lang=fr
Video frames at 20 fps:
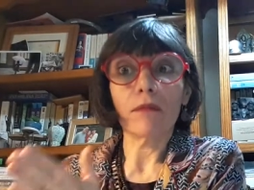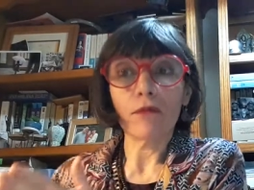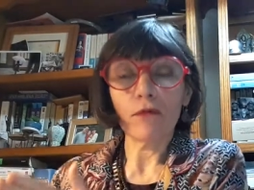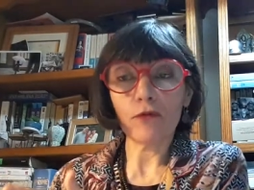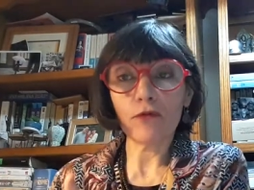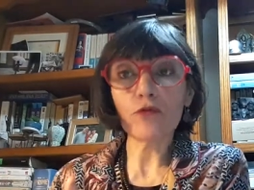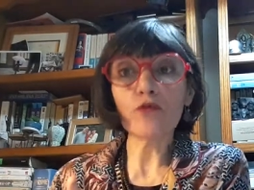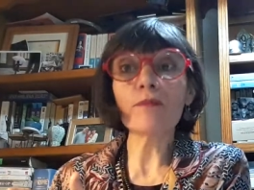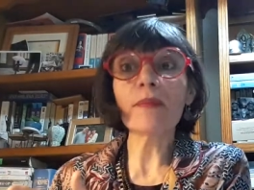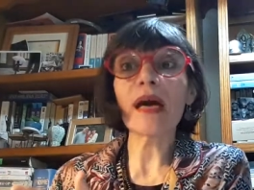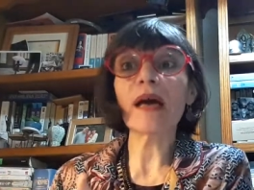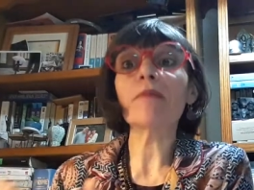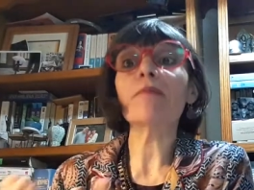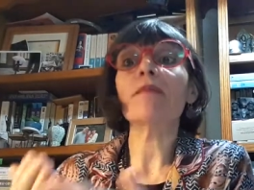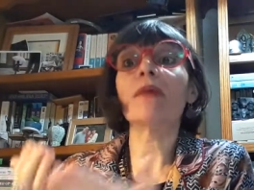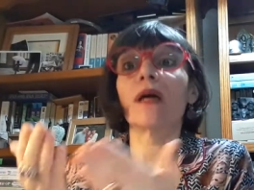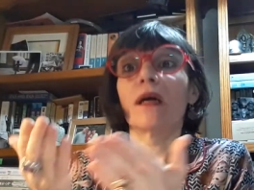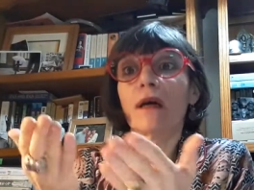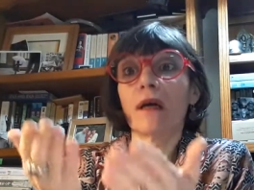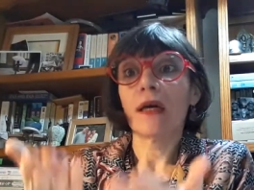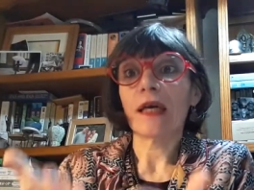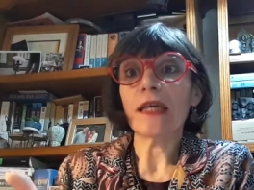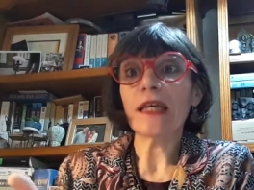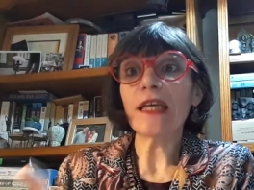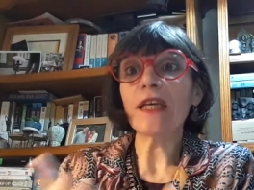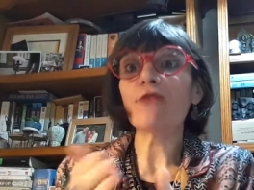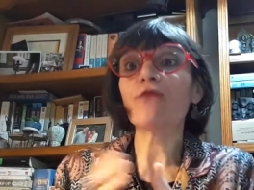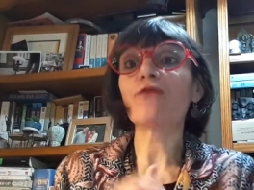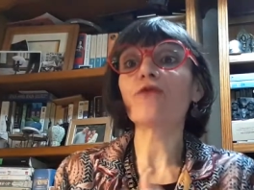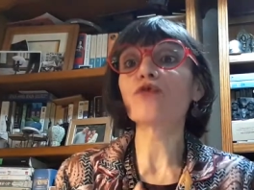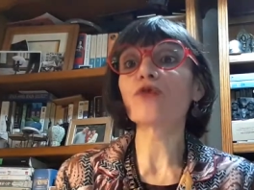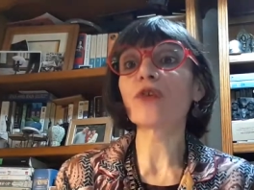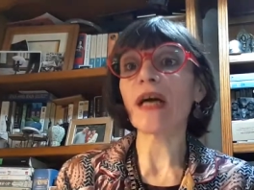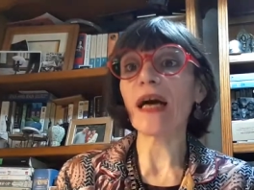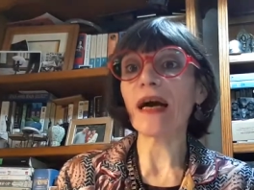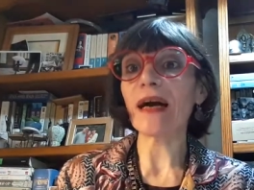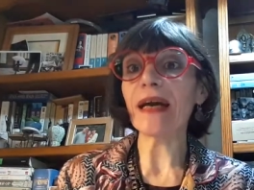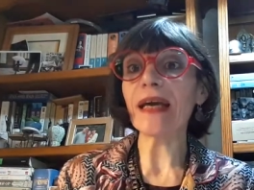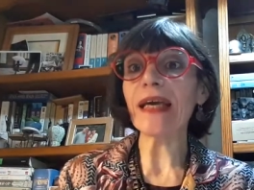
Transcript: vous-même, il faudra